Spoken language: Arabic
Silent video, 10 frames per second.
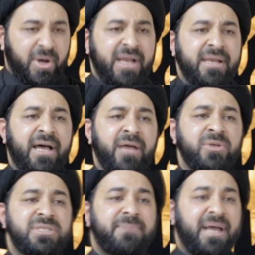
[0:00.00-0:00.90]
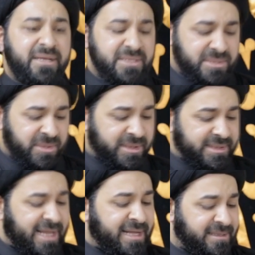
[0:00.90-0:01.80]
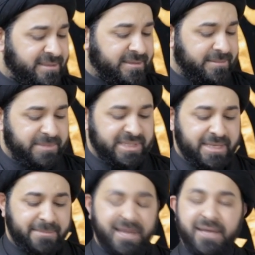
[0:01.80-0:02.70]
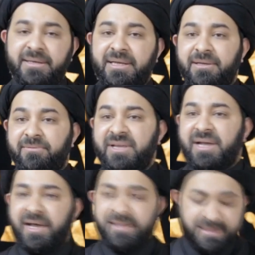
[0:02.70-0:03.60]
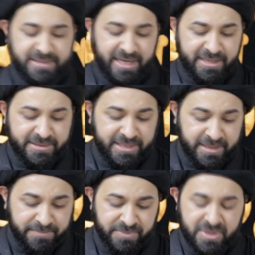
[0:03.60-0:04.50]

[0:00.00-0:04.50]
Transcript: وان لا يسمح للسلطه بالتمادي في هذا التعدي